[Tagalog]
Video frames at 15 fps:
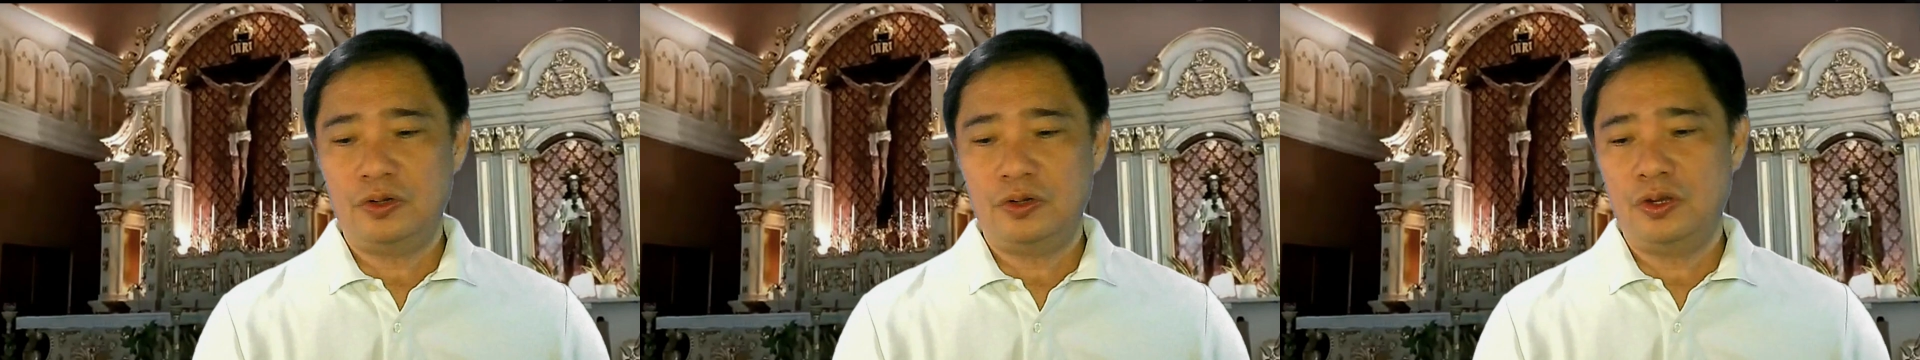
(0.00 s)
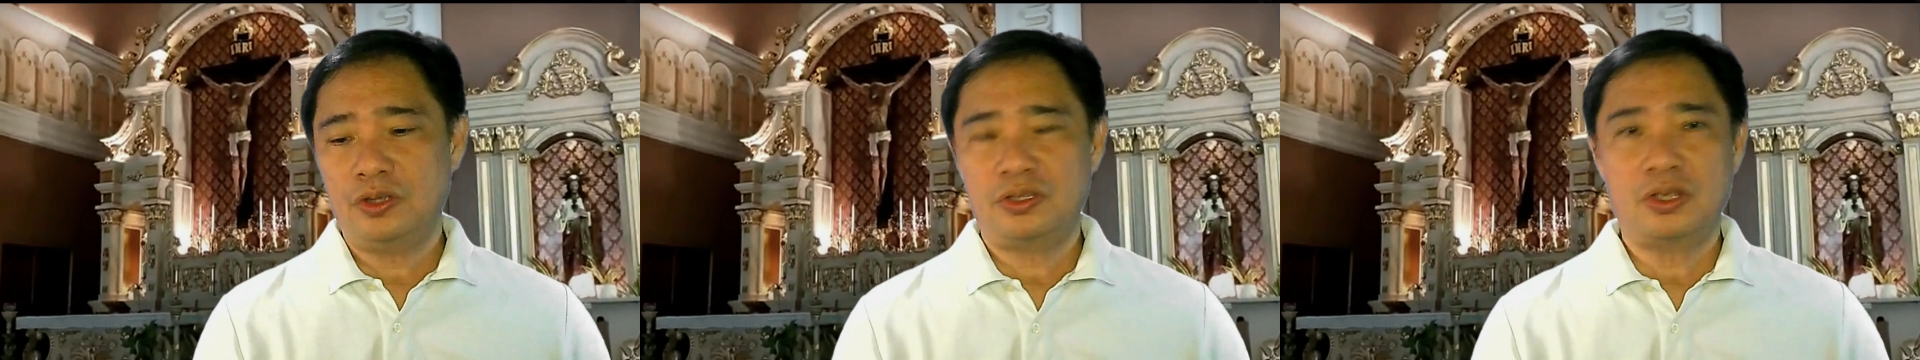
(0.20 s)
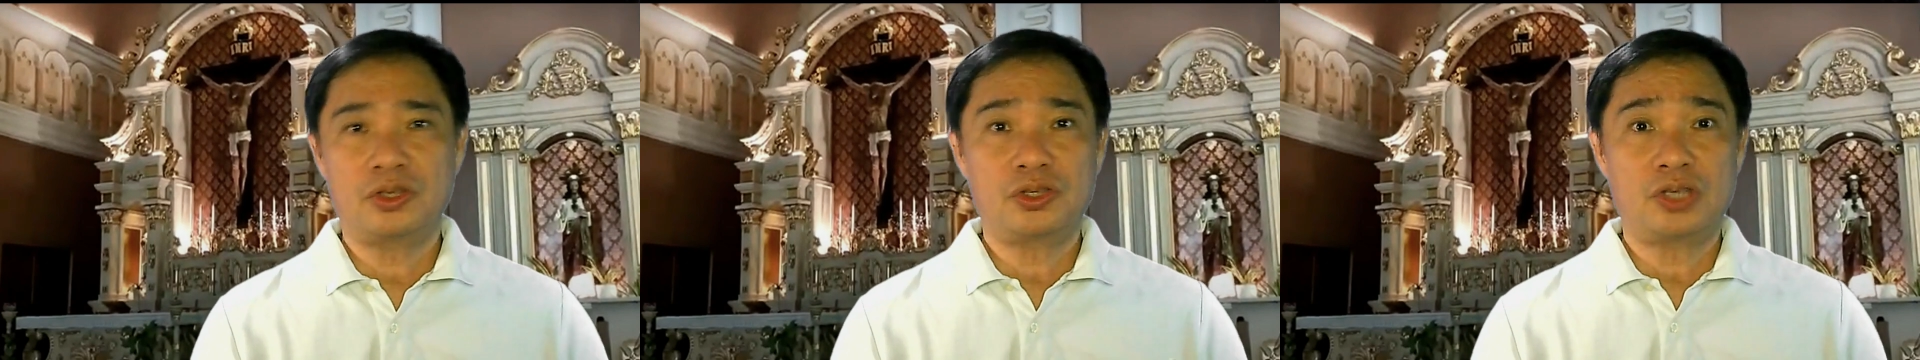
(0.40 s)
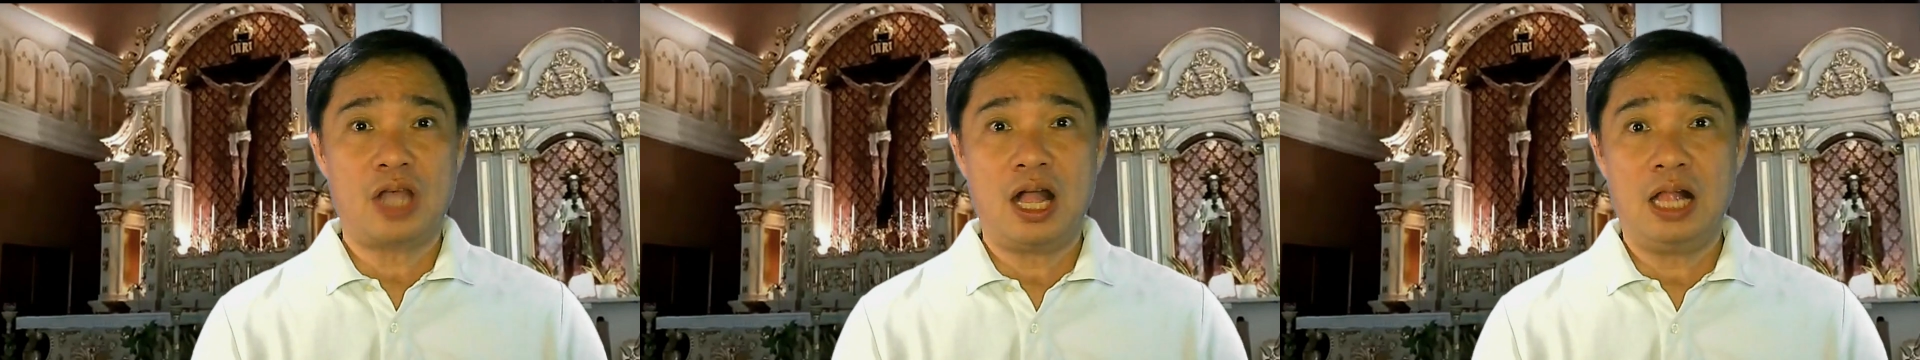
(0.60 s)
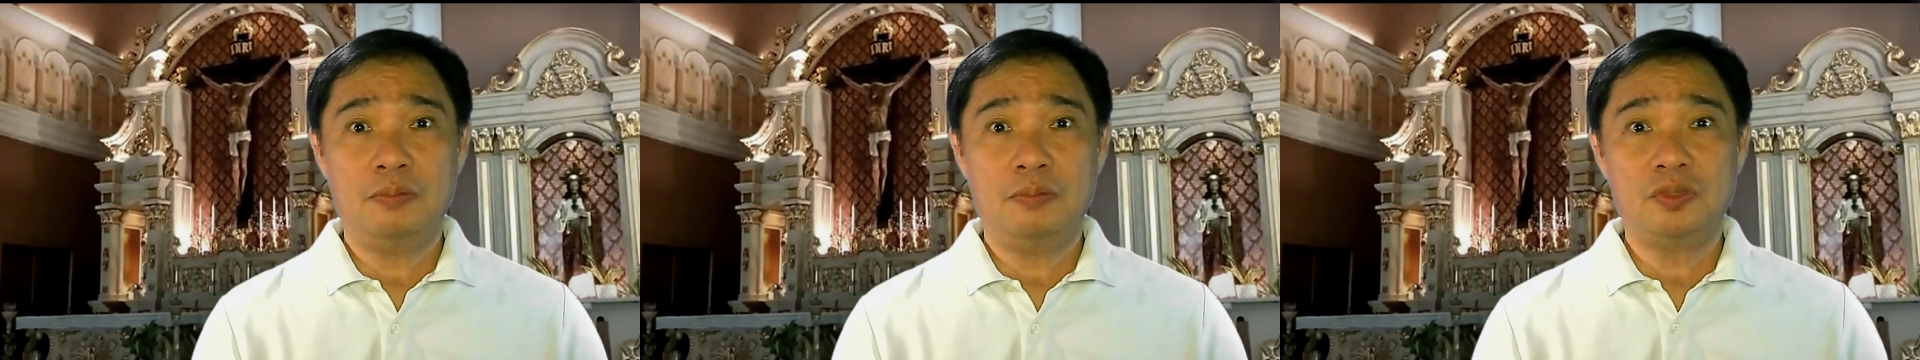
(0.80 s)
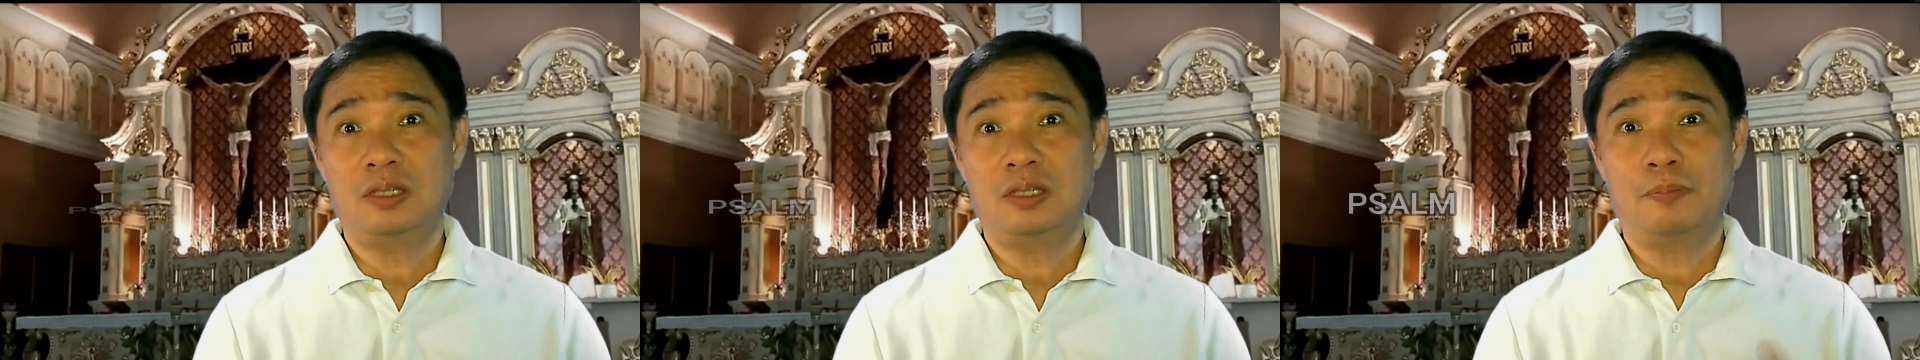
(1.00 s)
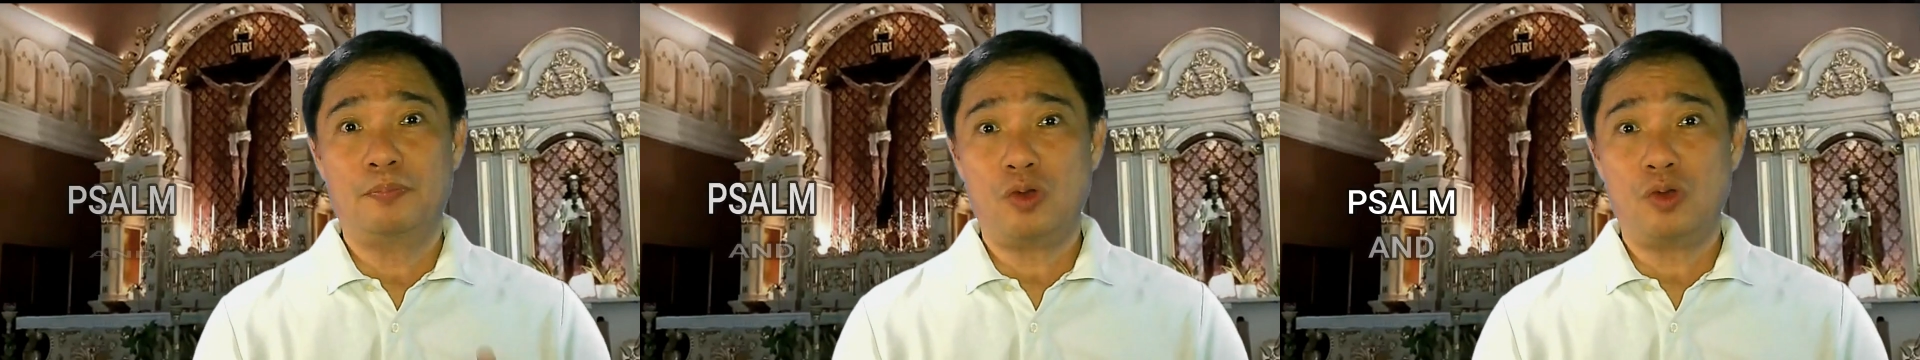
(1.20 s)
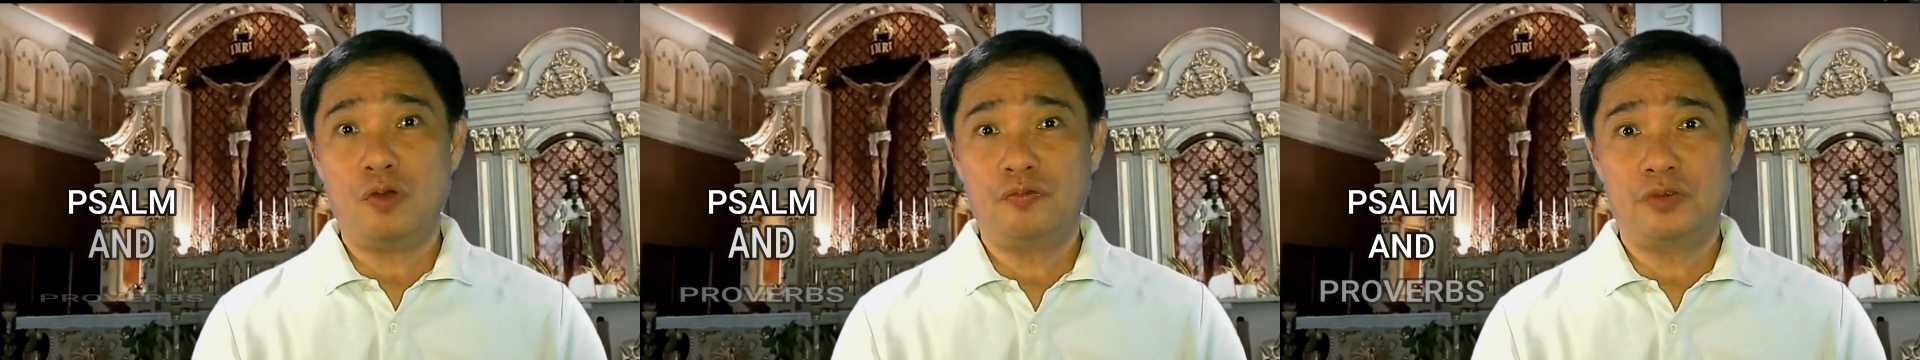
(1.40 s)
first the Psalms and
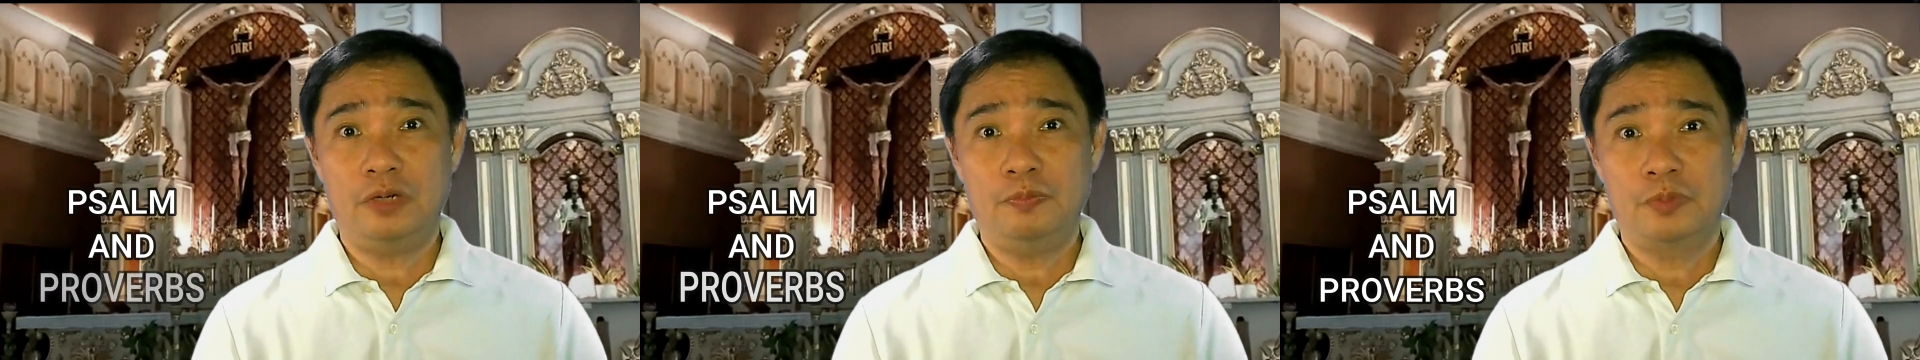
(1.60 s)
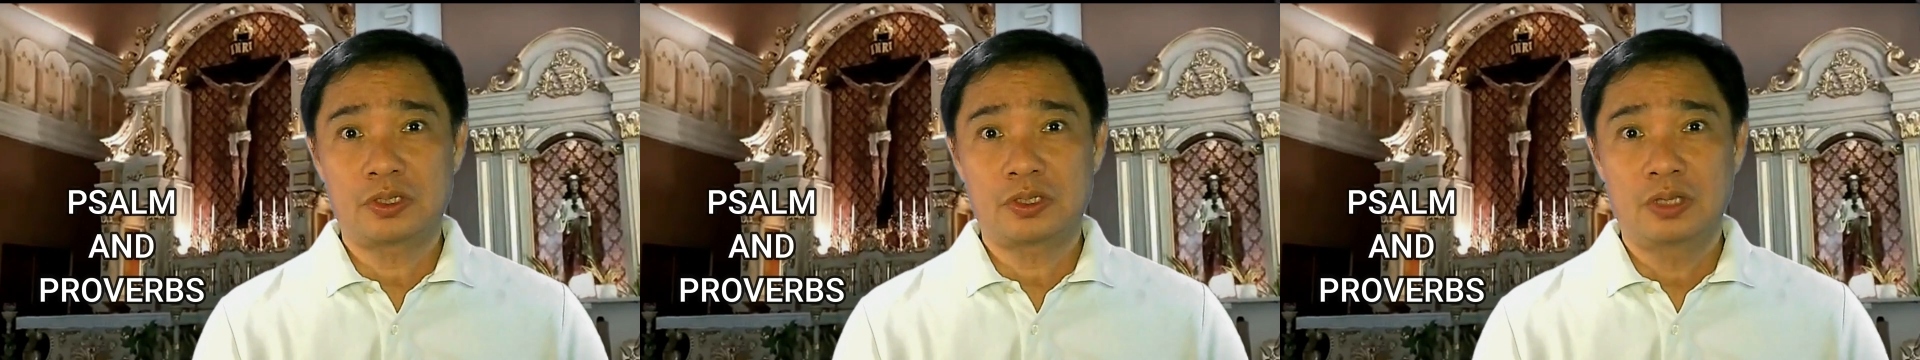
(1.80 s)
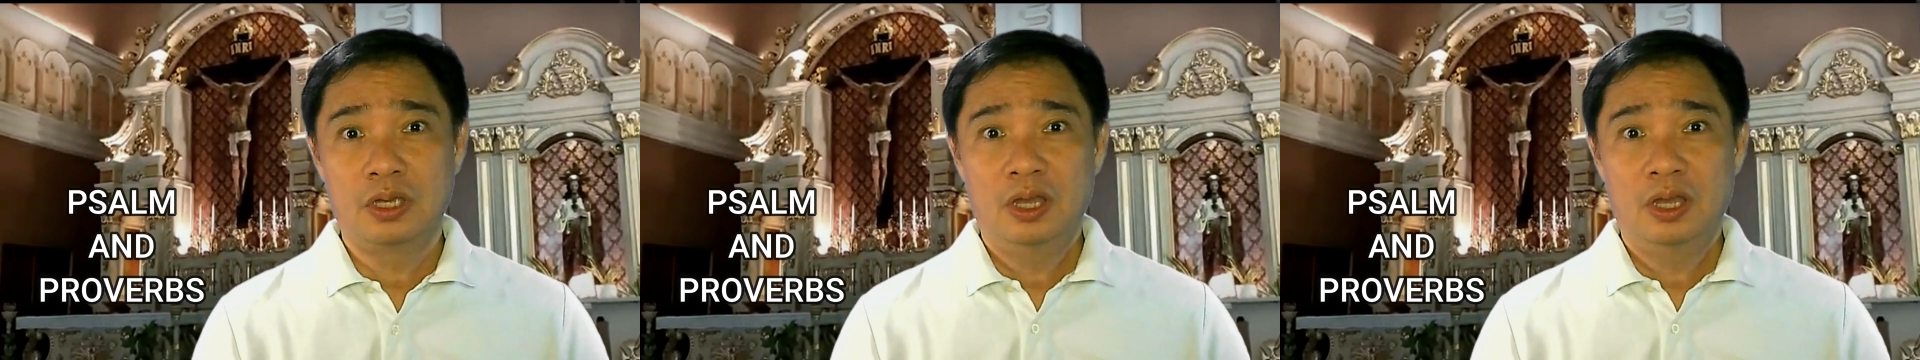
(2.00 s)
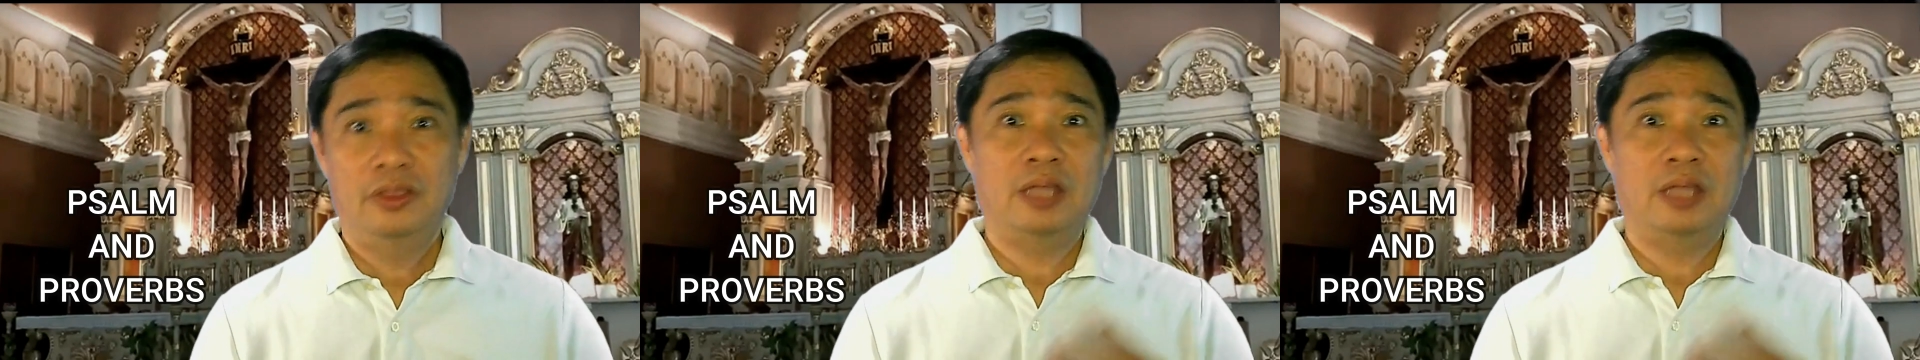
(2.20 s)
the Proverbs,